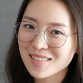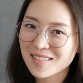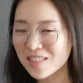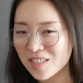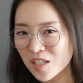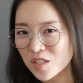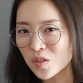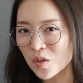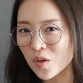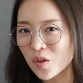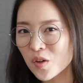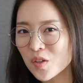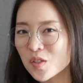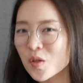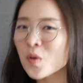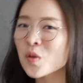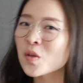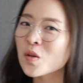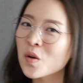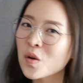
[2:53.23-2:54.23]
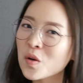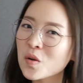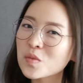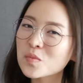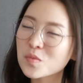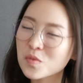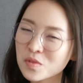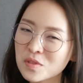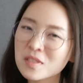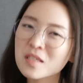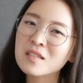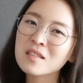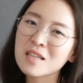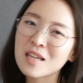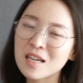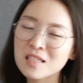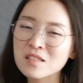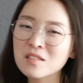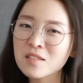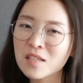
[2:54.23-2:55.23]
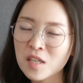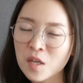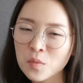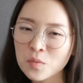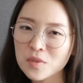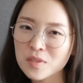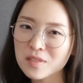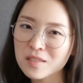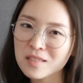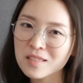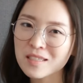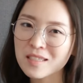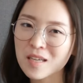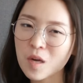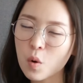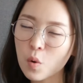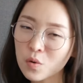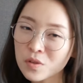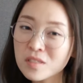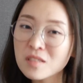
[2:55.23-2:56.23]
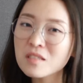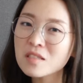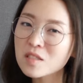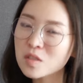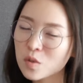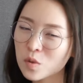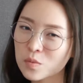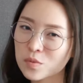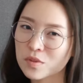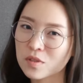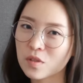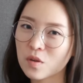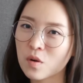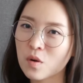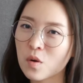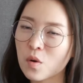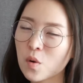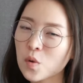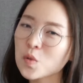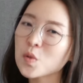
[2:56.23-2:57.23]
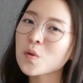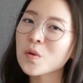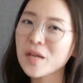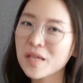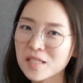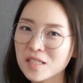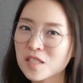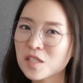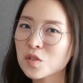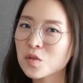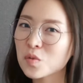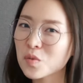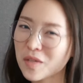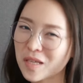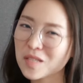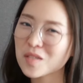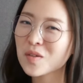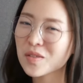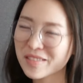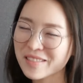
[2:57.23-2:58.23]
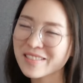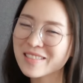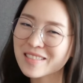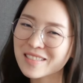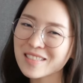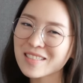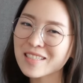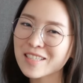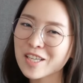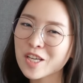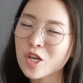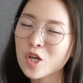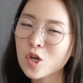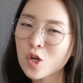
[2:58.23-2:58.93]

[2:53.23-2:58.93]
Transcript: 그래서 성격 문제를 가진 사람들이 어린 시절부터 어떠한 이유에서든지